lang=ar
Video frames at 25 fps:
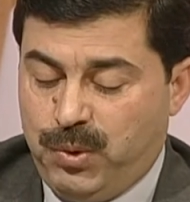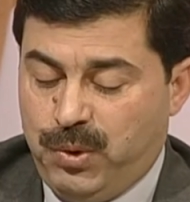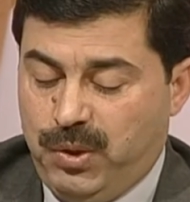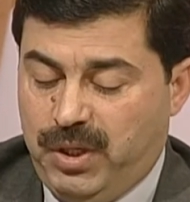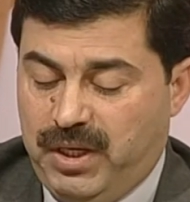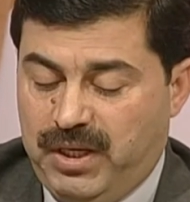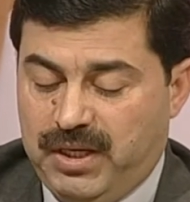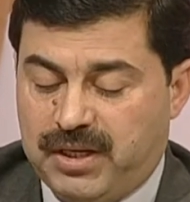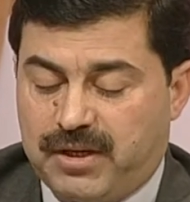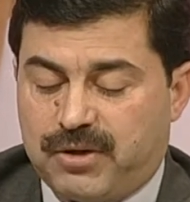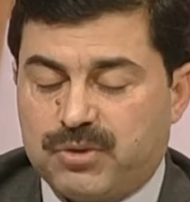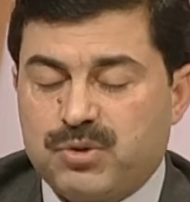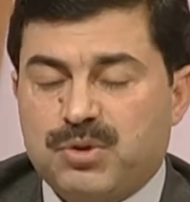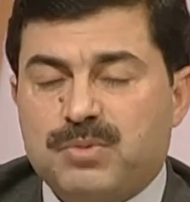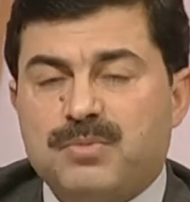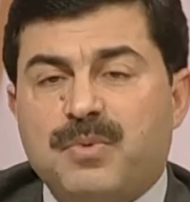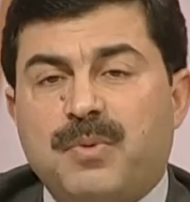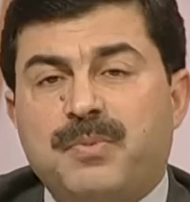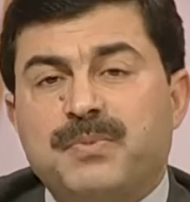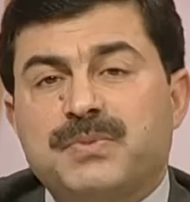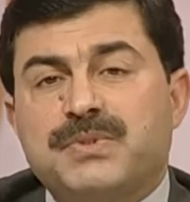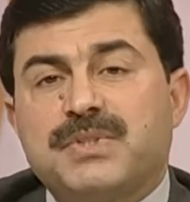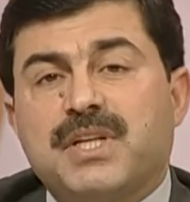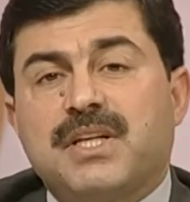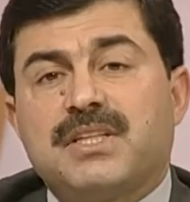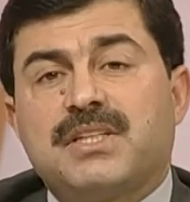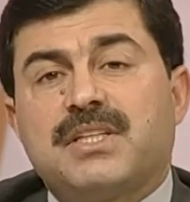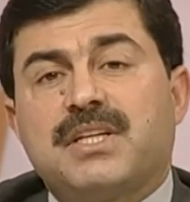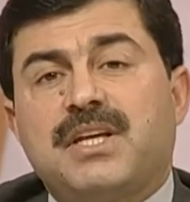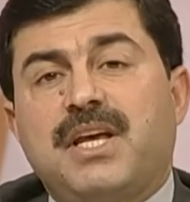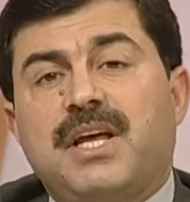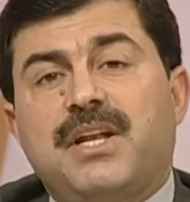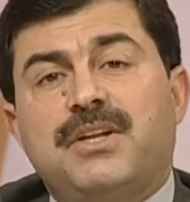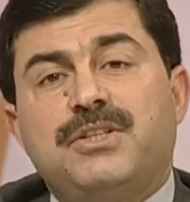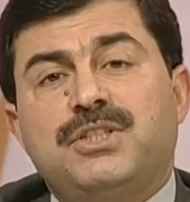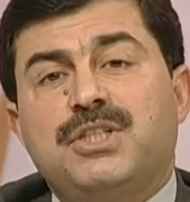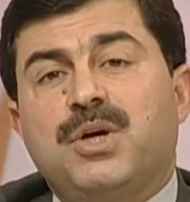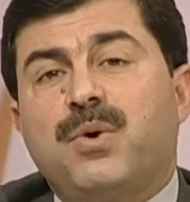الحقد
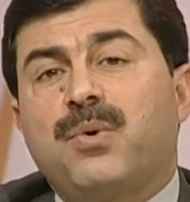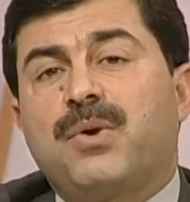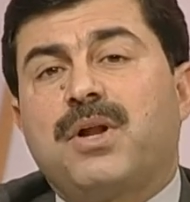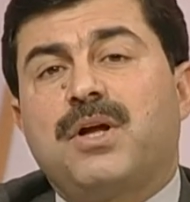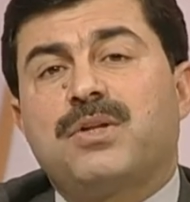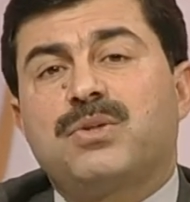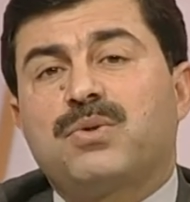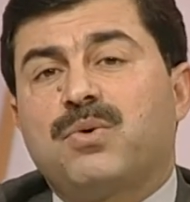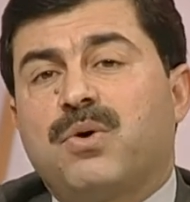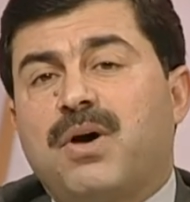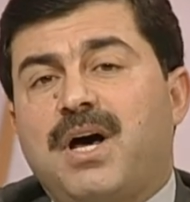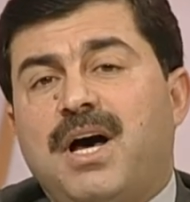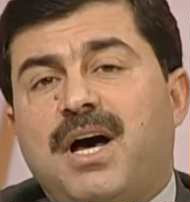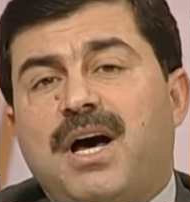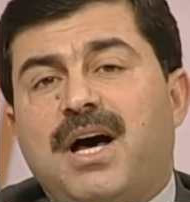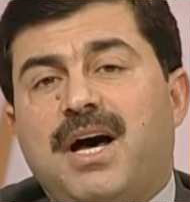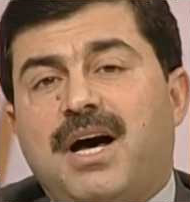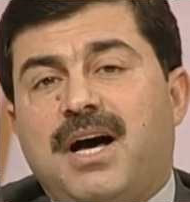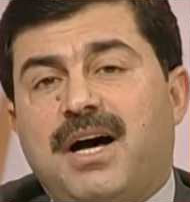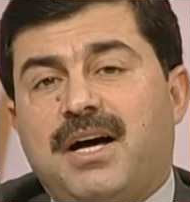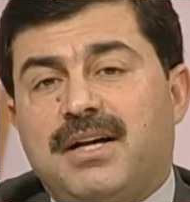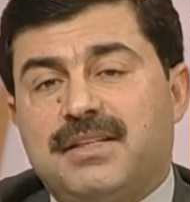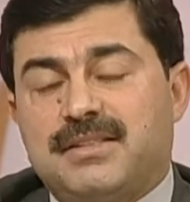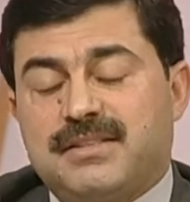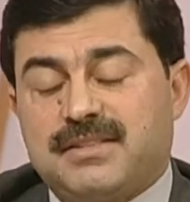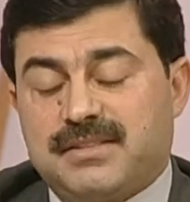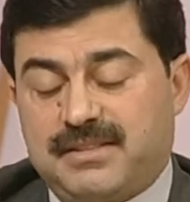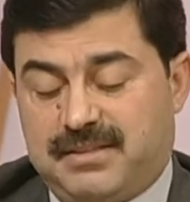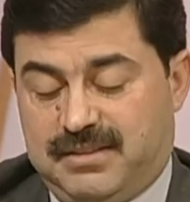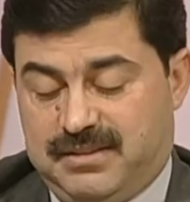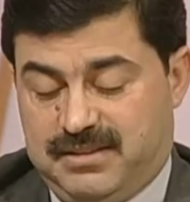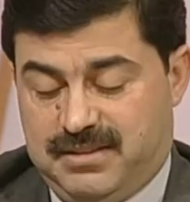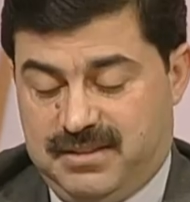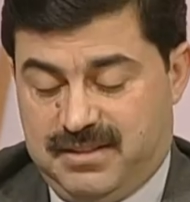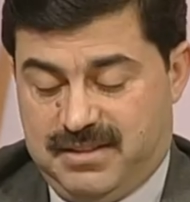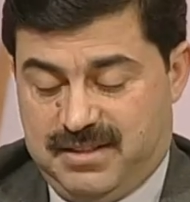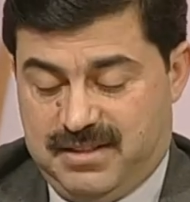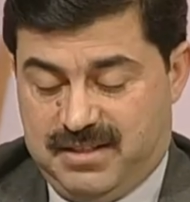ممتطيا جور الطغاة
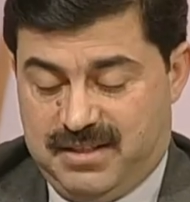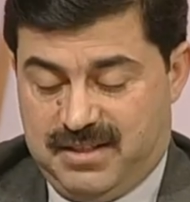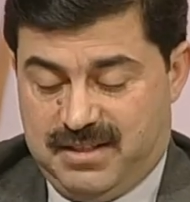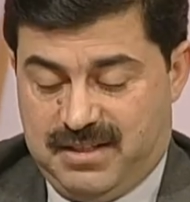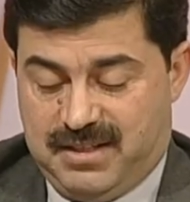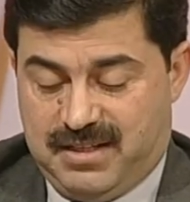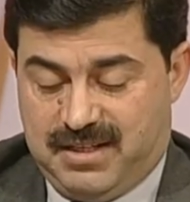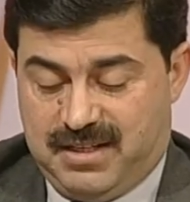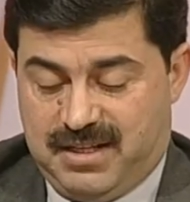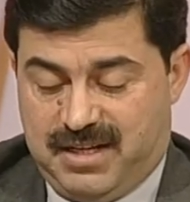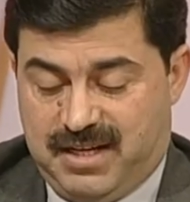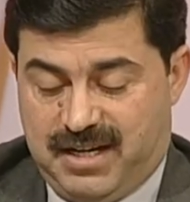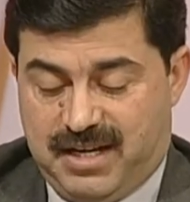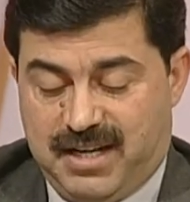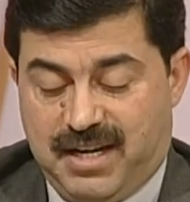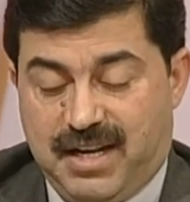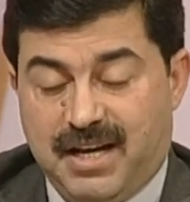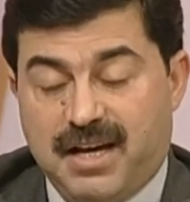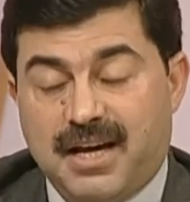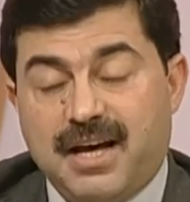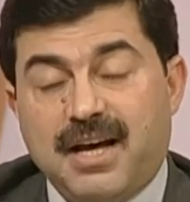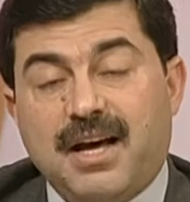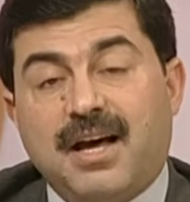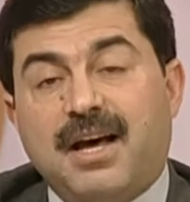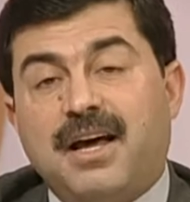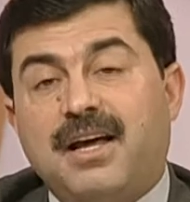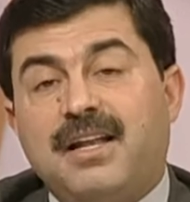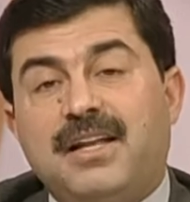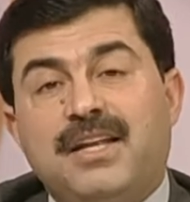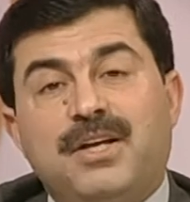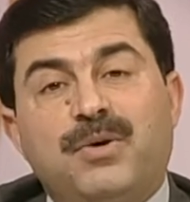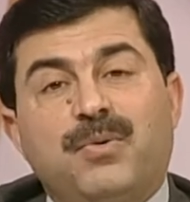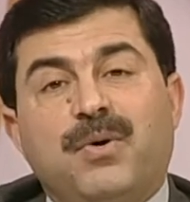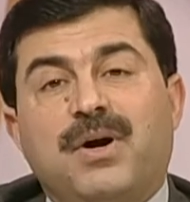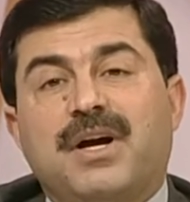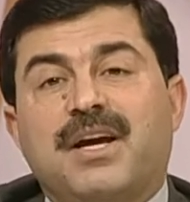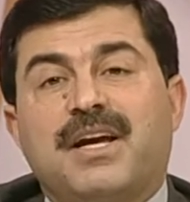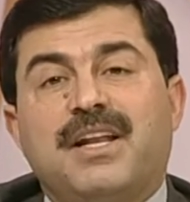على أهلي
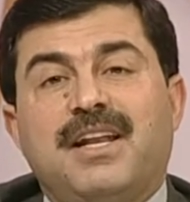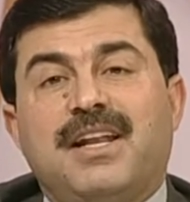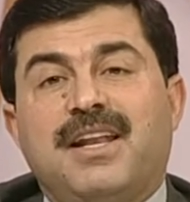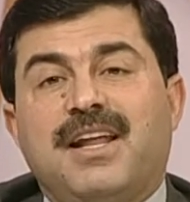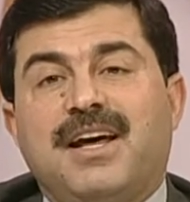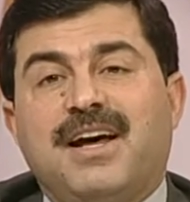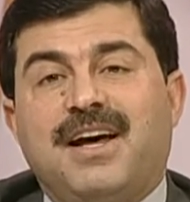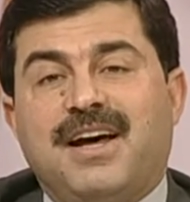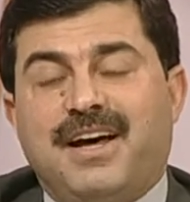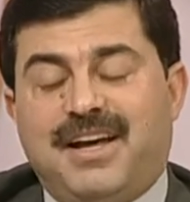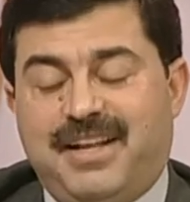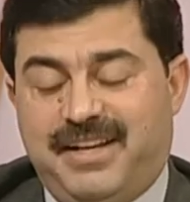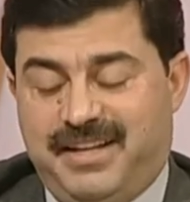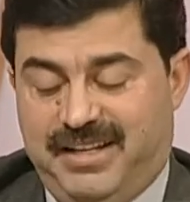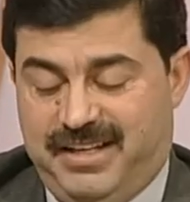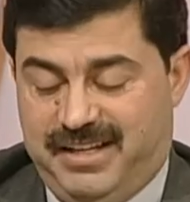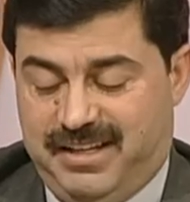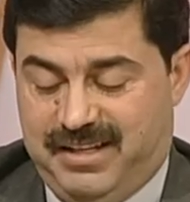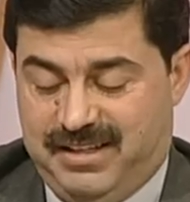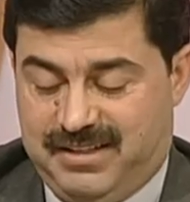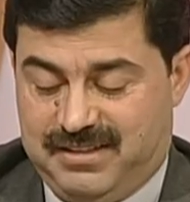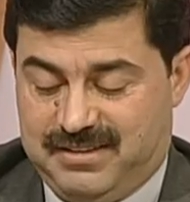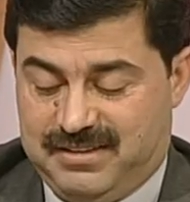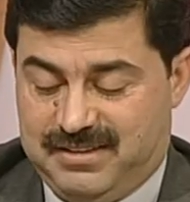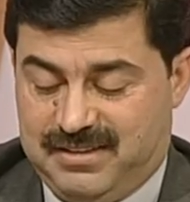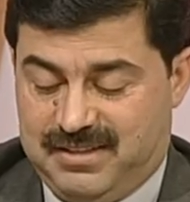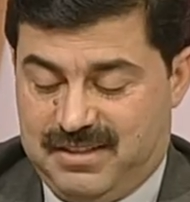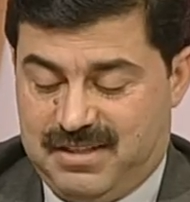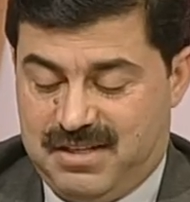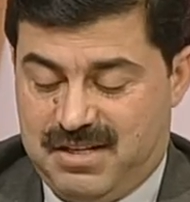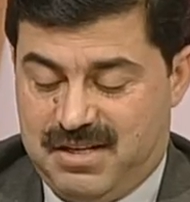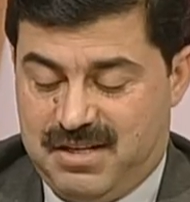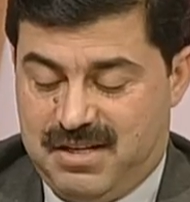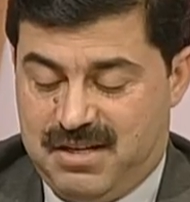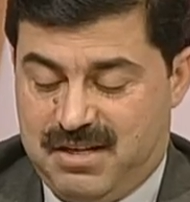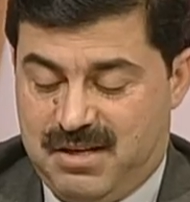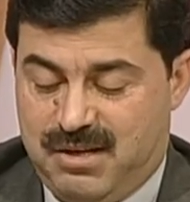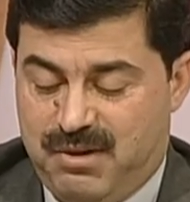وخلاني
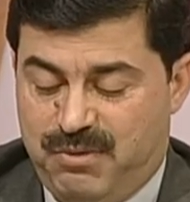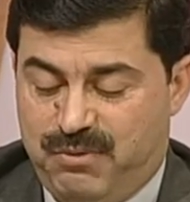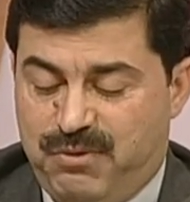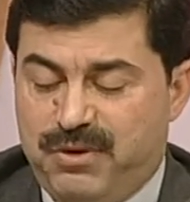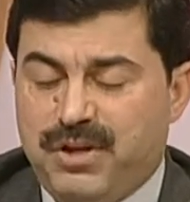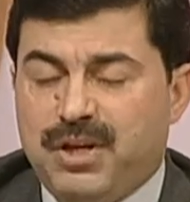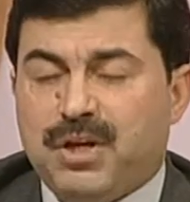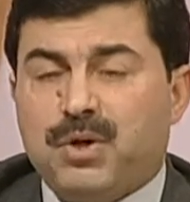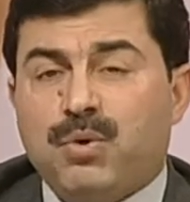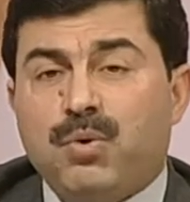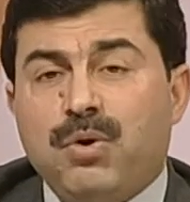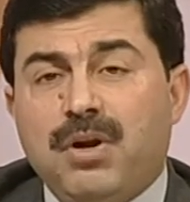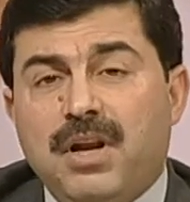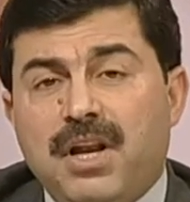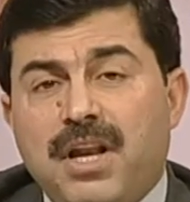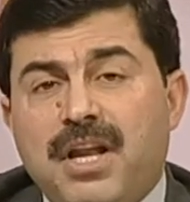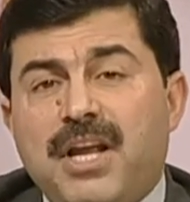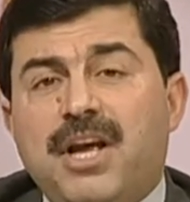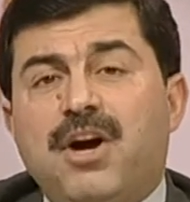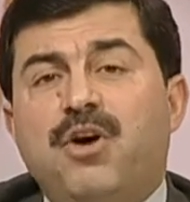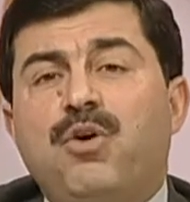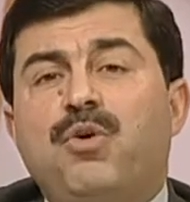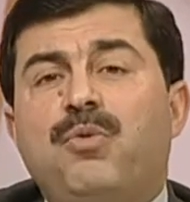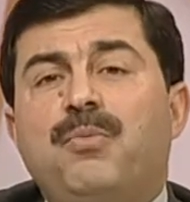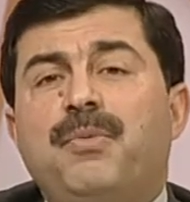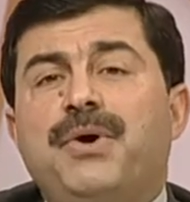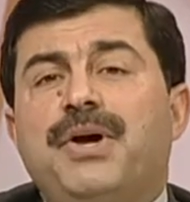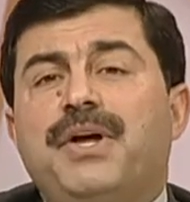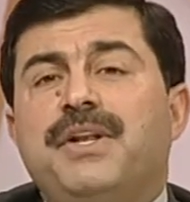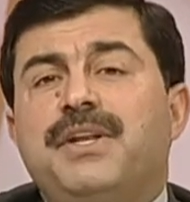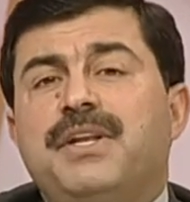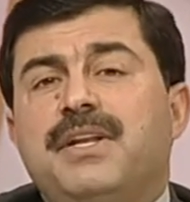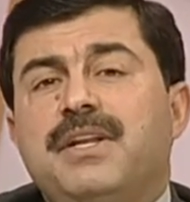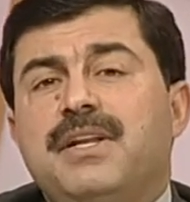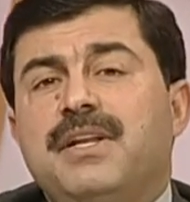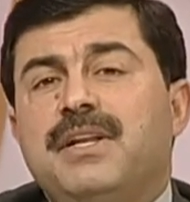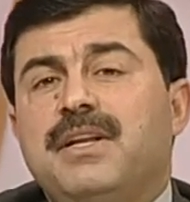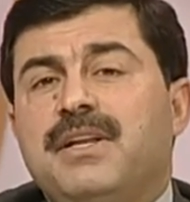في كل يوم
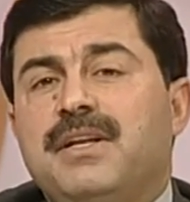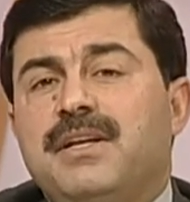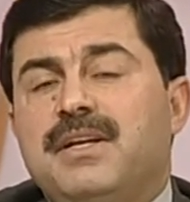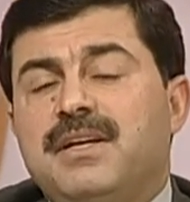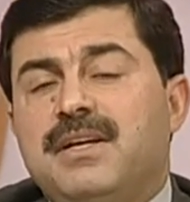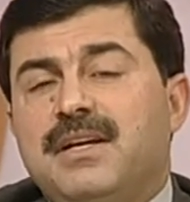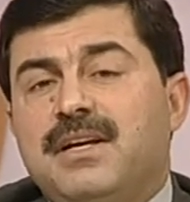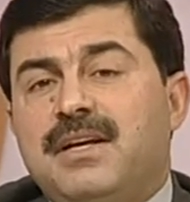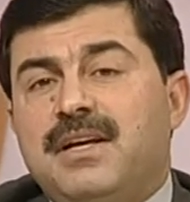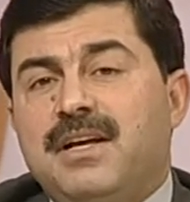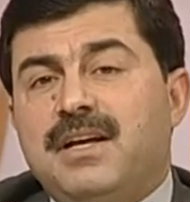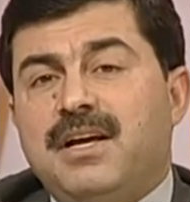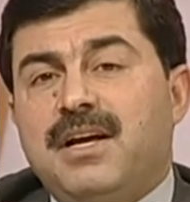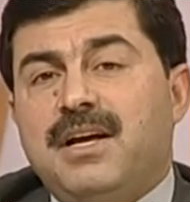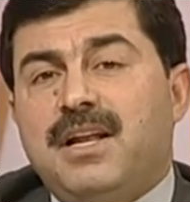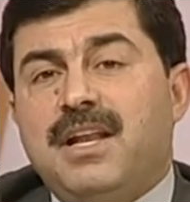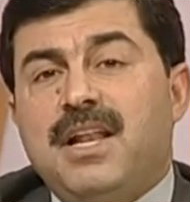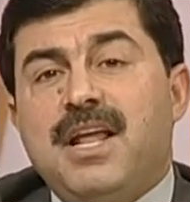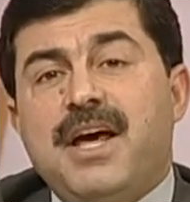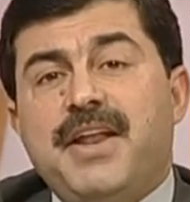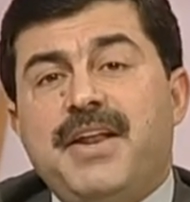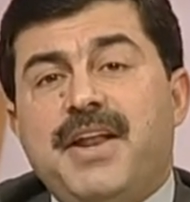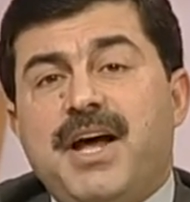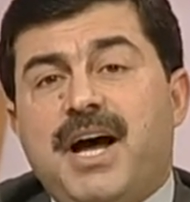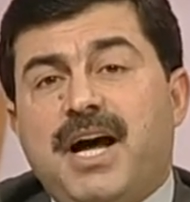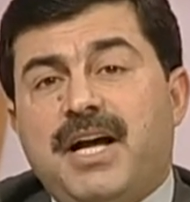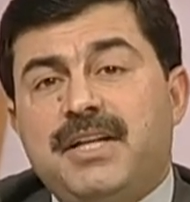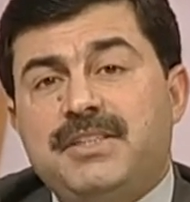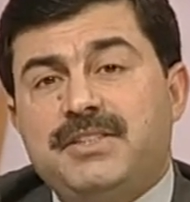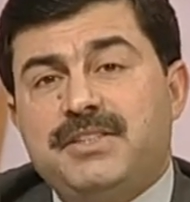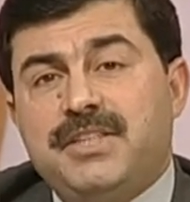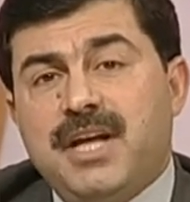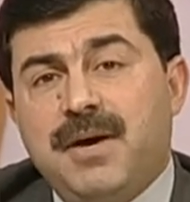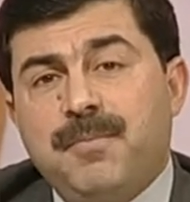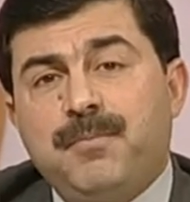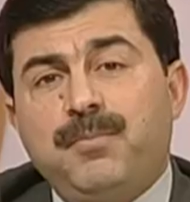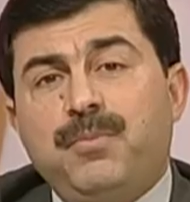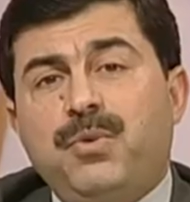لنا
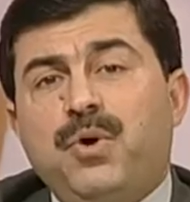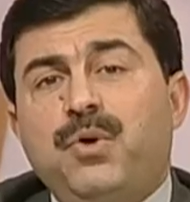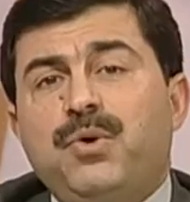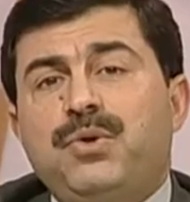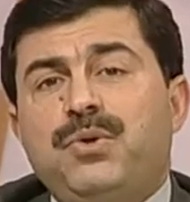دمع